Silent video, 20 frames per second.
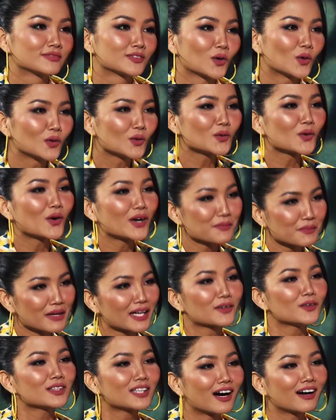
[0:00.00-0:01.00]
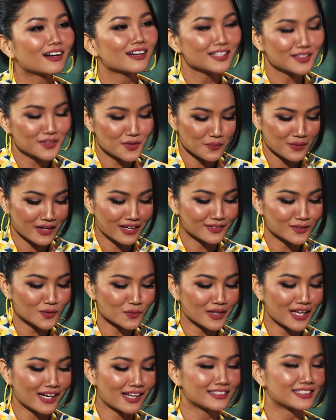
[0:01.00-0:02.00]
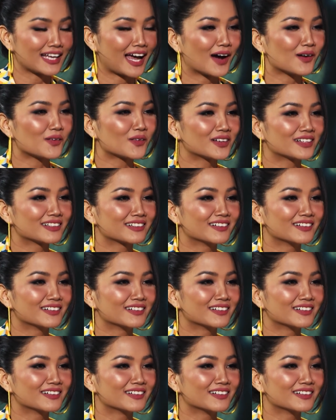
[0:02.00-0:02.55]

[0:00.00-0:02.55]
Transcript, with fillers: ủa đúng rồi em đang nói thật á nhưng mà ở trong này là xạo